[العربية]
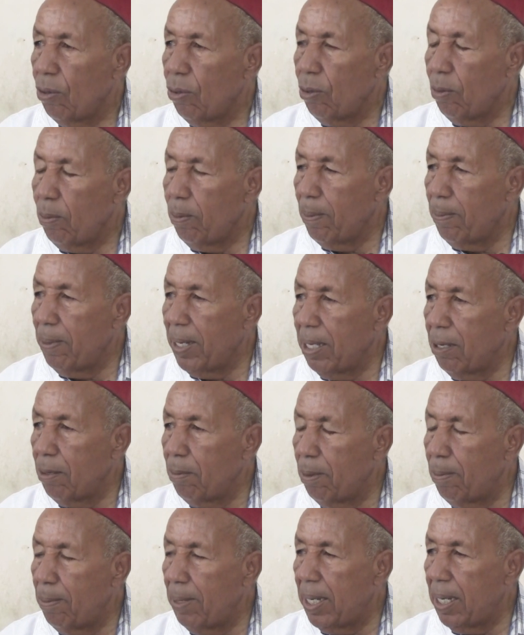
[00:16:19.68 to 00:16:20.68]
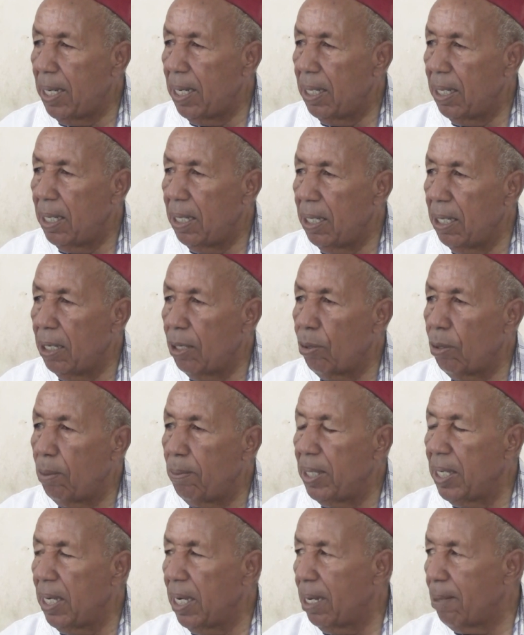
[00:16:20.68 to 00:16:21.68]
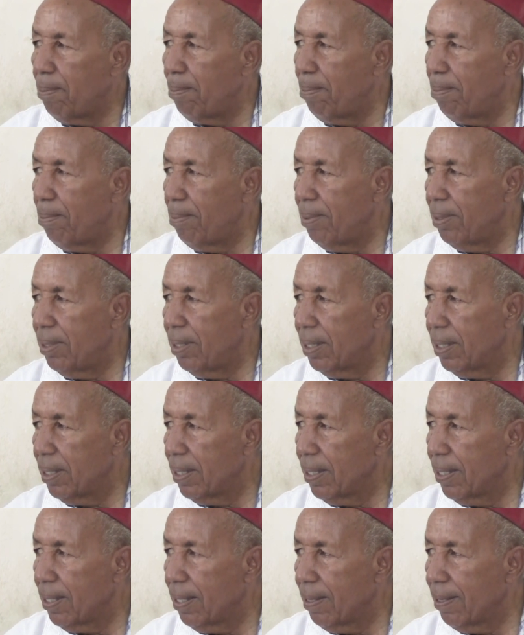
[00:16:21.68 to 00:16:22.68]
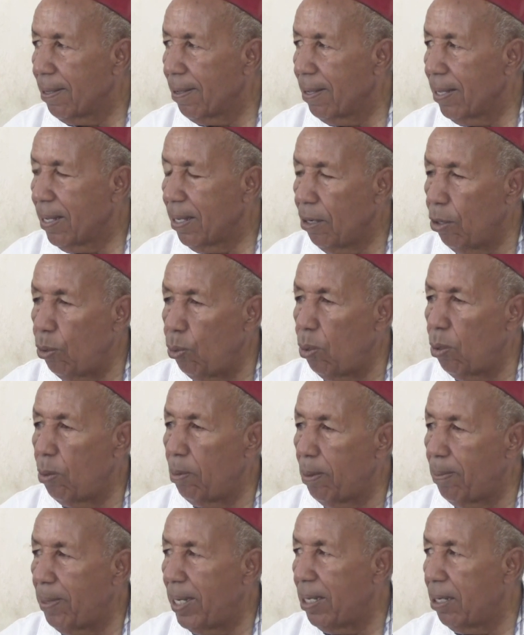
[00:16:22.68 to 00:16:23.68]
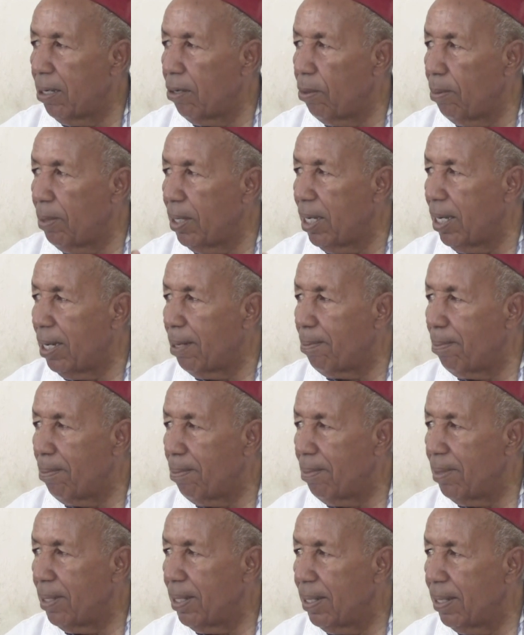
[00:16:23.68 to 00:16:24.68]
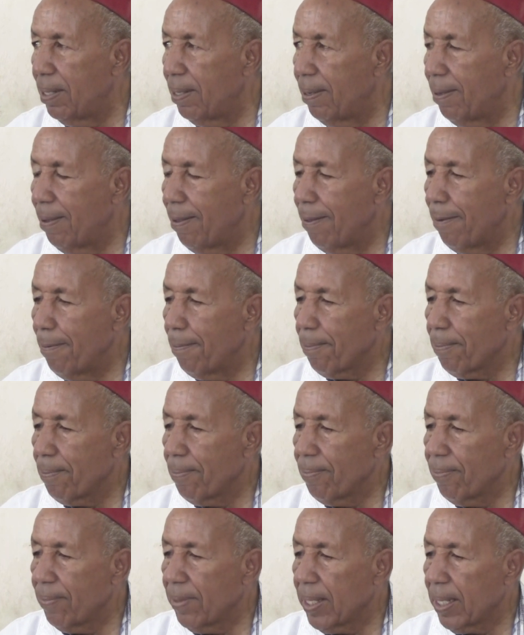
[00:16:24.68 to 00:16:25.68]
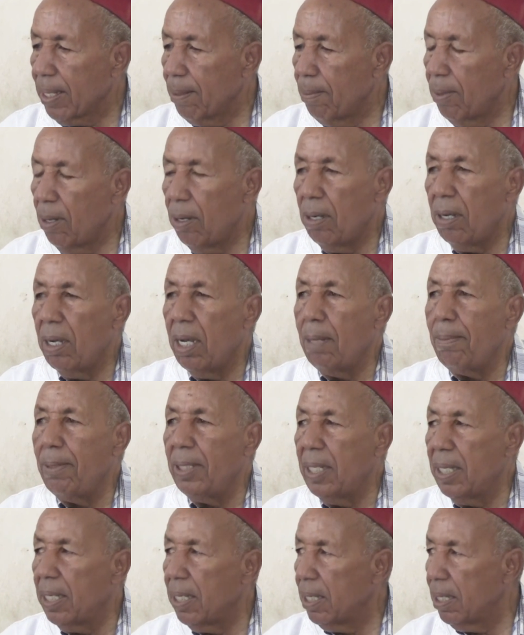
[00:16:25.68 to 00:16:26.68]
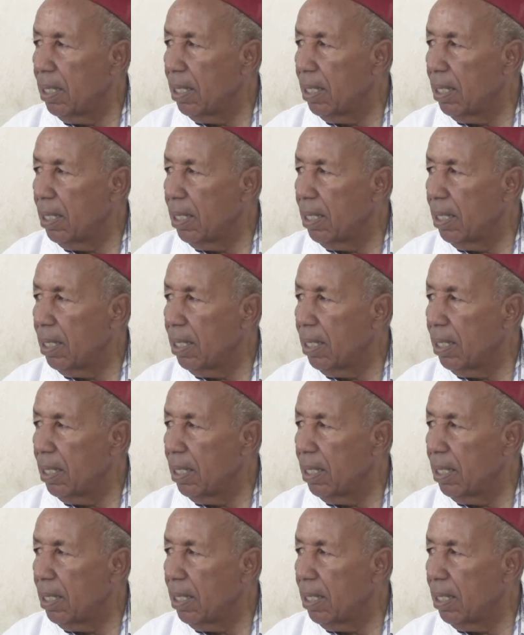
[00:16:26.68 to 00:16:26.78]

وبابايا وباباه أخو من الأب هو وبابايا أخو من الأب ما خدمتش معاه خدمه ابدا